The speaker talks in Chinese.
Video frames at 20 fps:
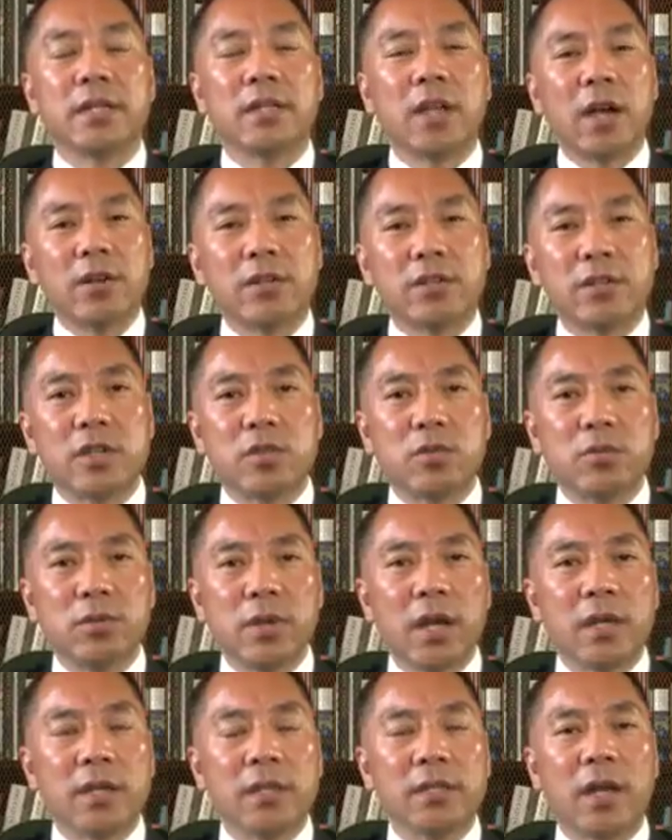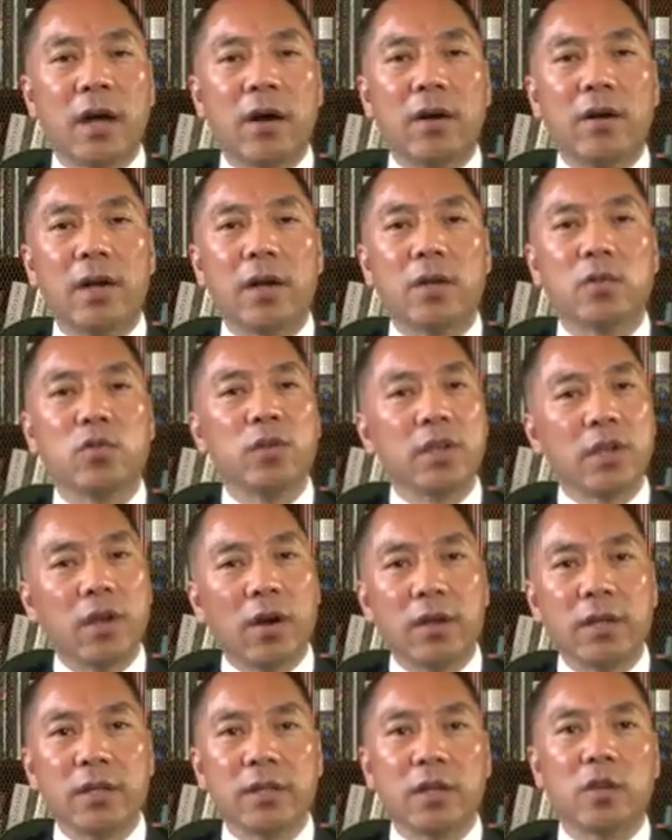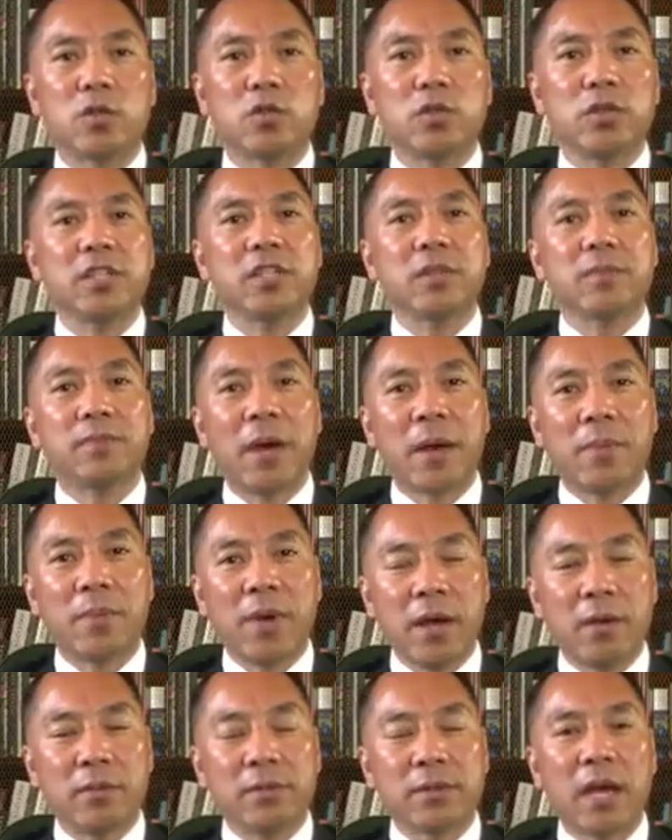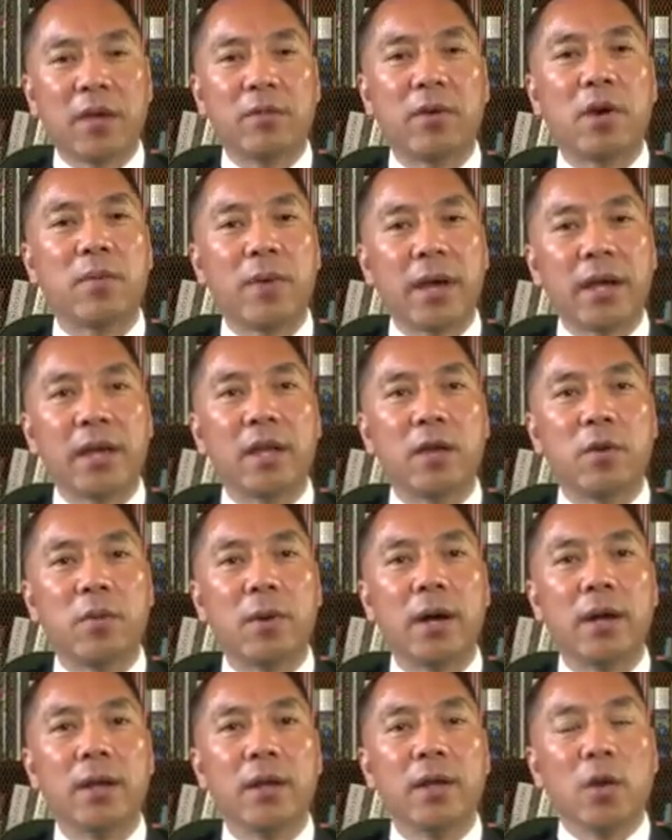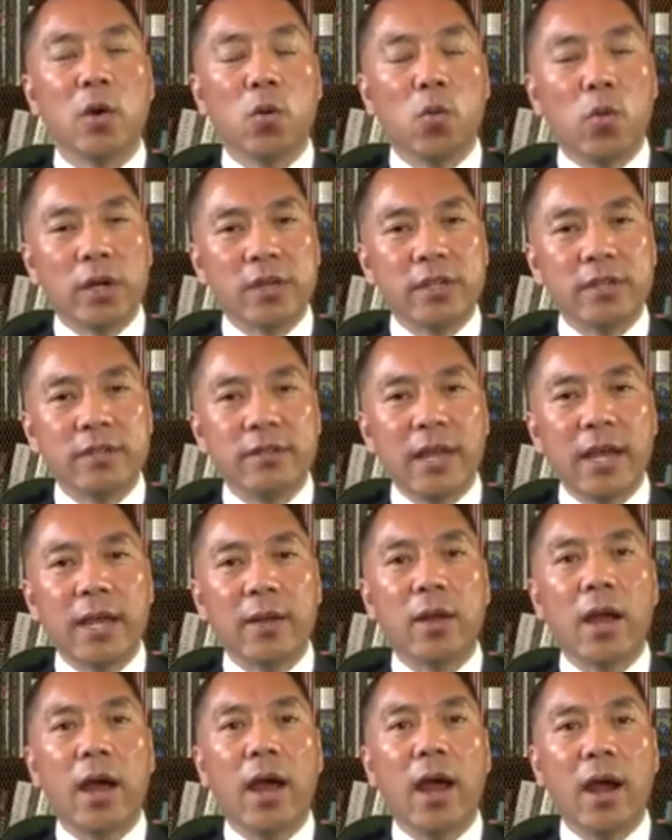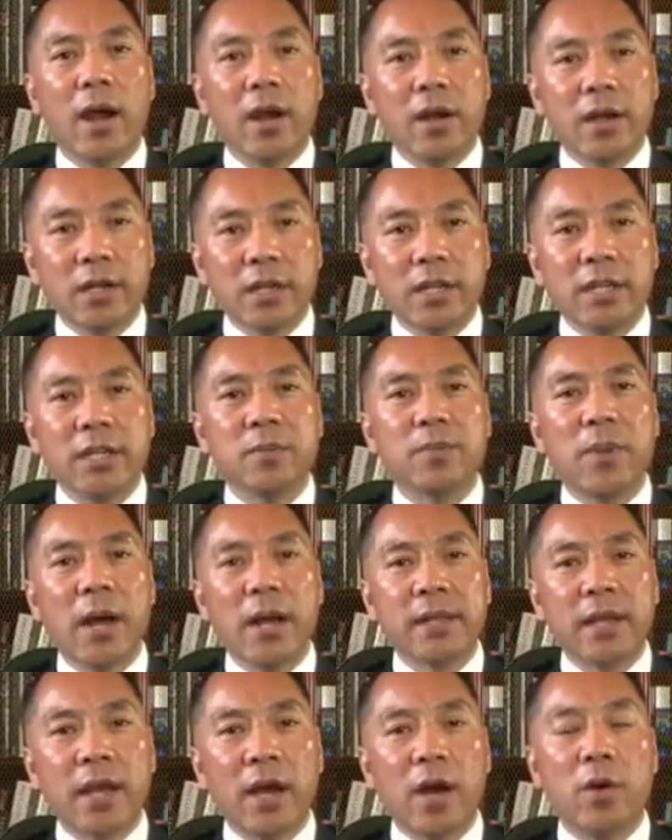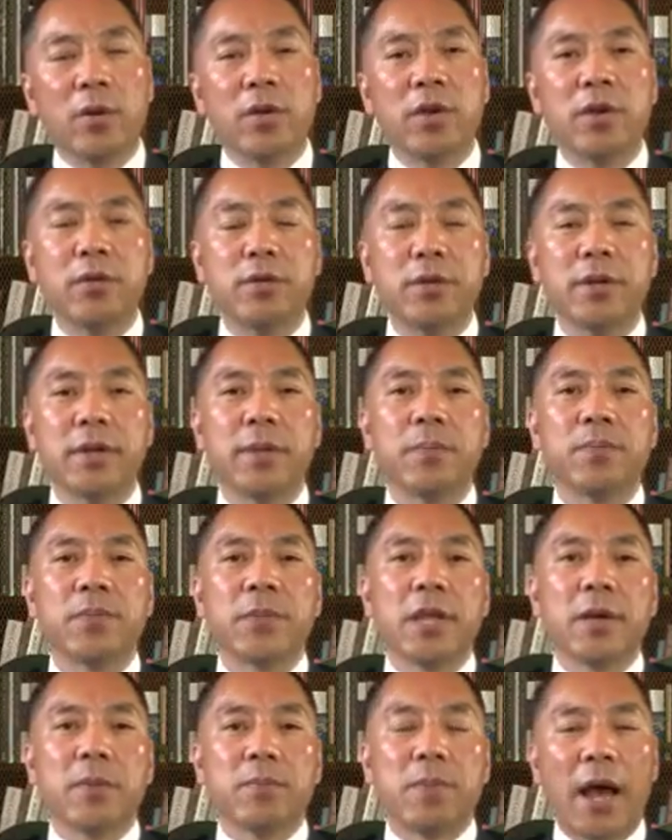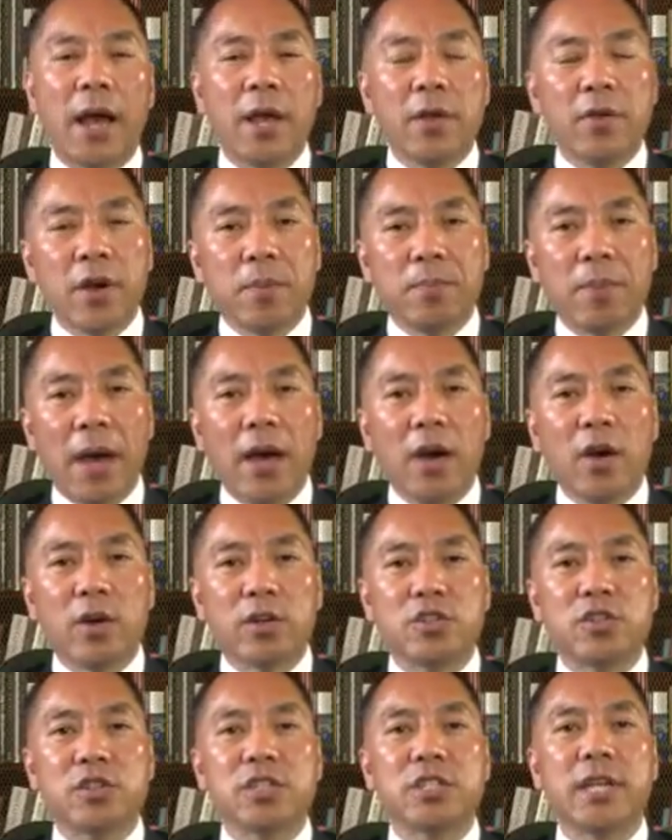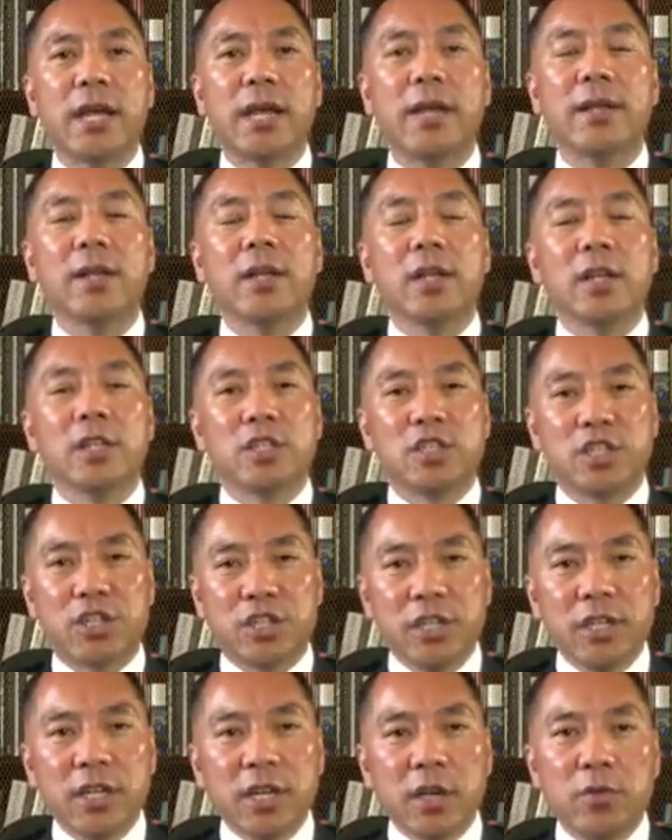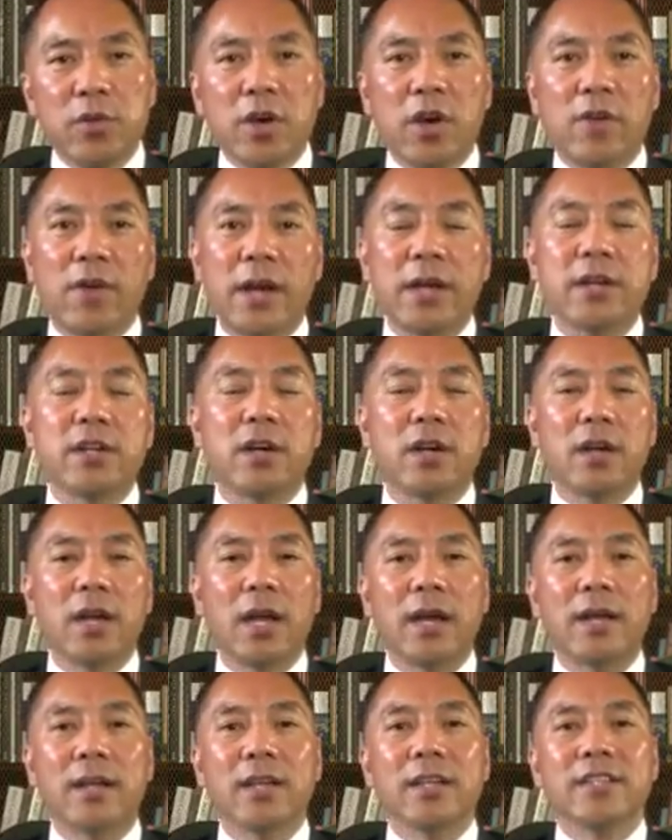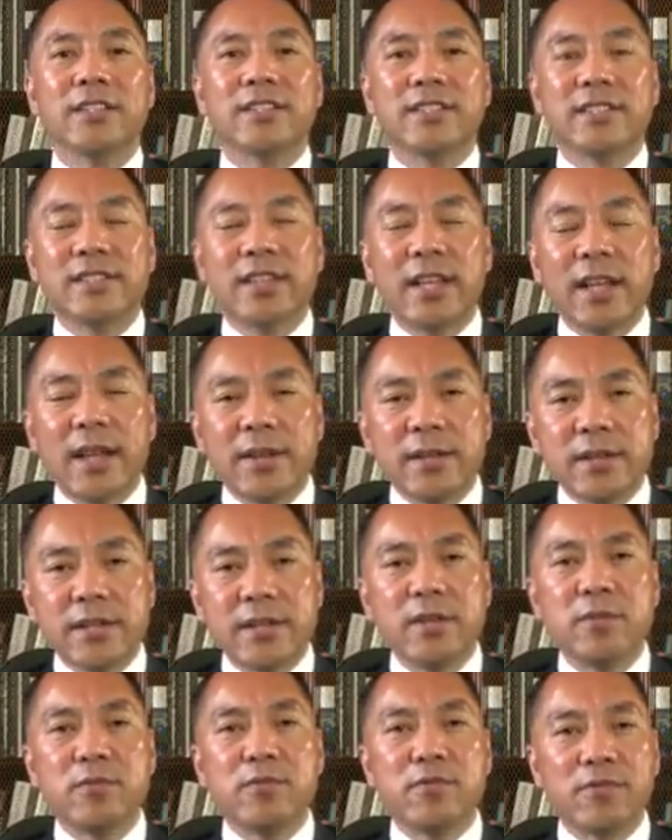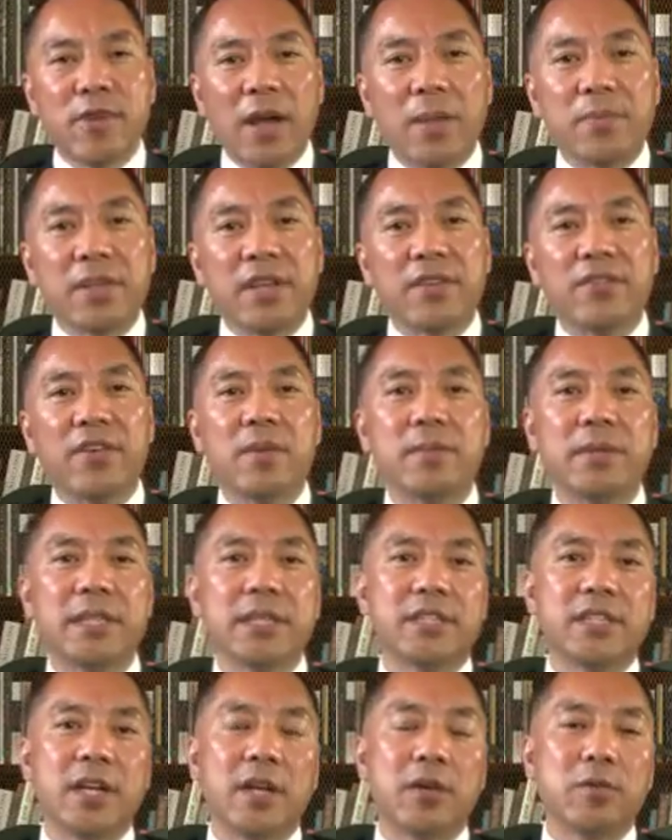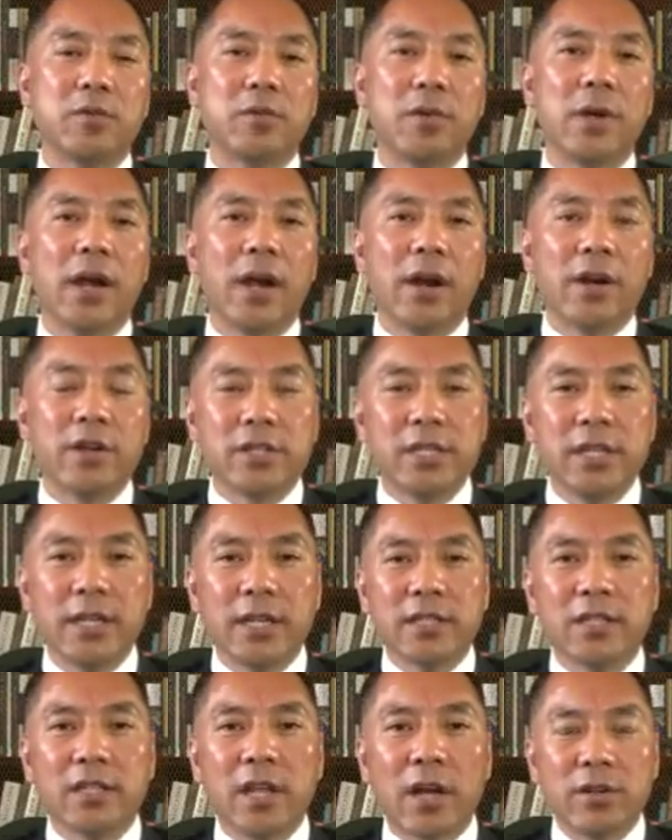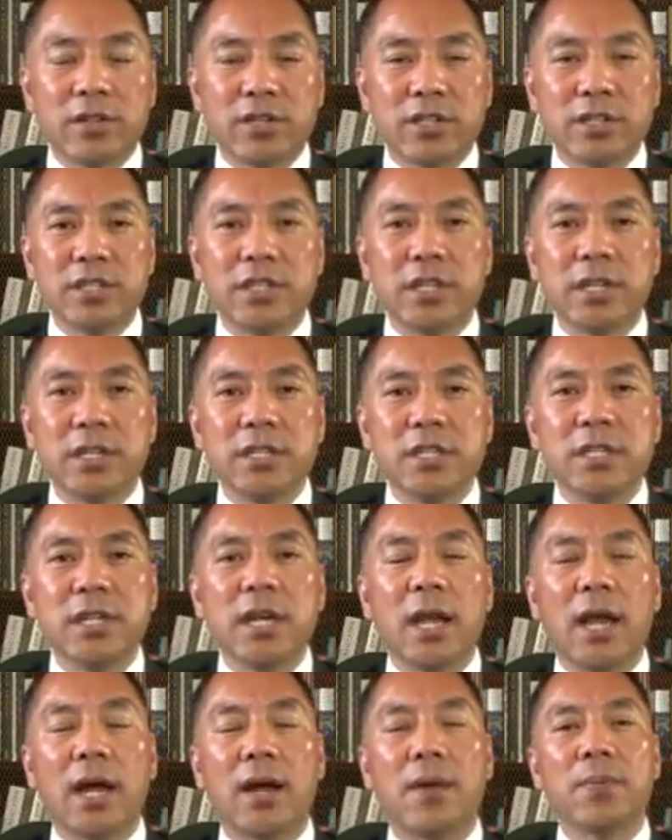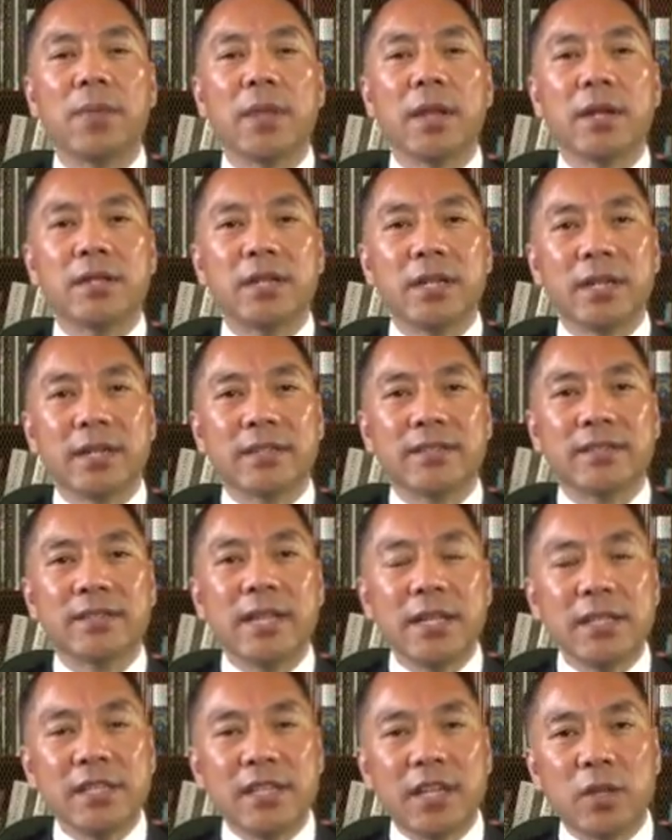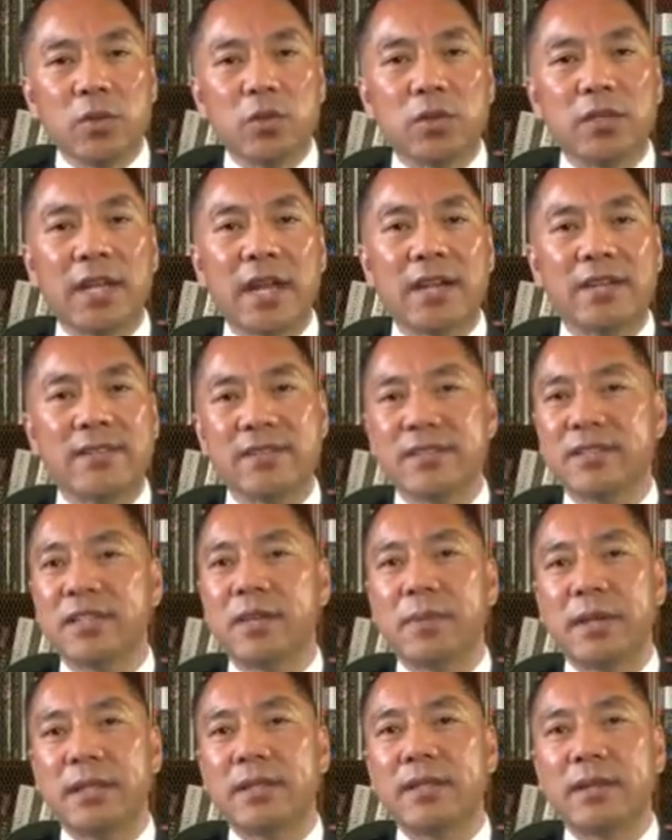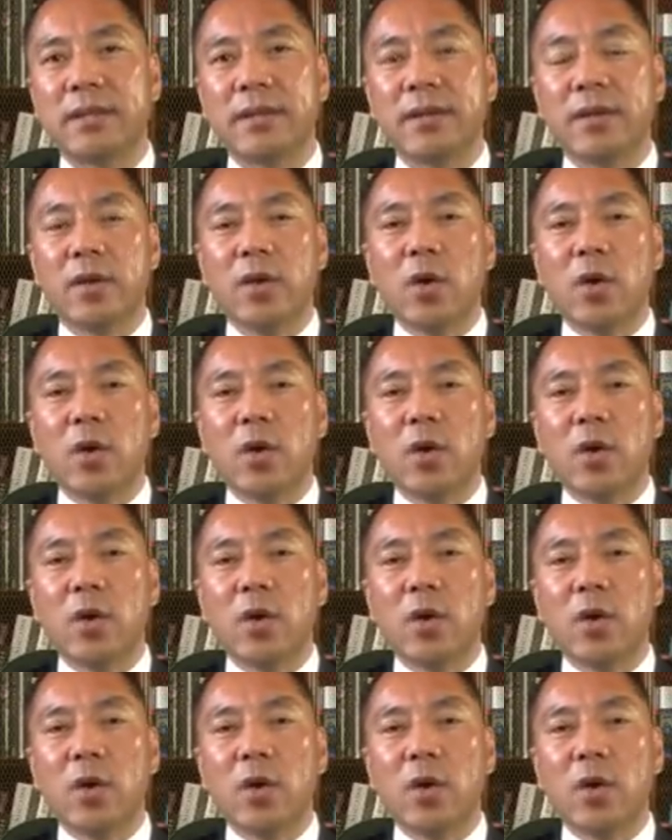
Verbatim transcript: 当时中央领导啊，最高领导决定把盘古大观还给了我。我是在二零零八年奥运会八月八号之前七个月完成了三十五万平方米的建筑，而且当时迎接了这个三千多家世界媒体。